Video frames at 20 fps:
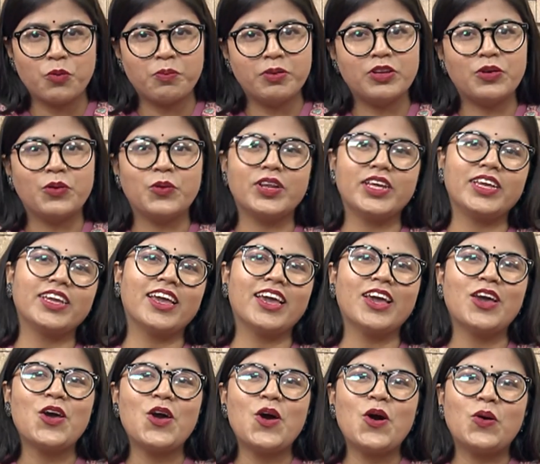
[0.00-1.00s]
ओपन हो रही
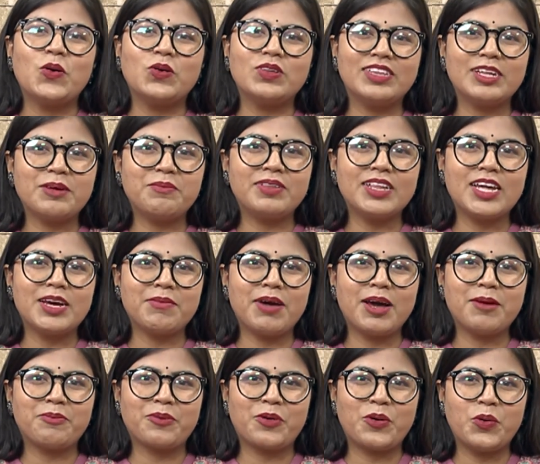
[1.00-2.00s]
हैं उस सब से हम
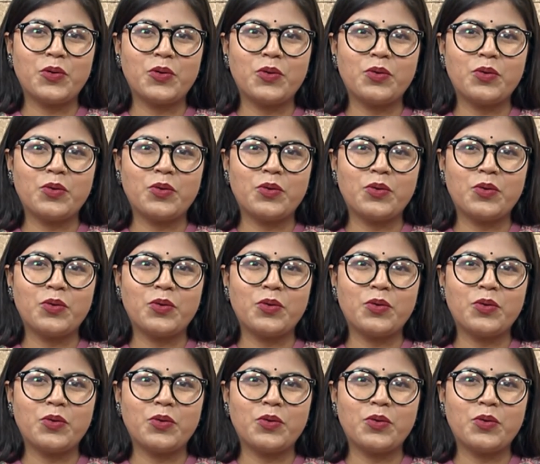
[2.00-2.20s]
आपको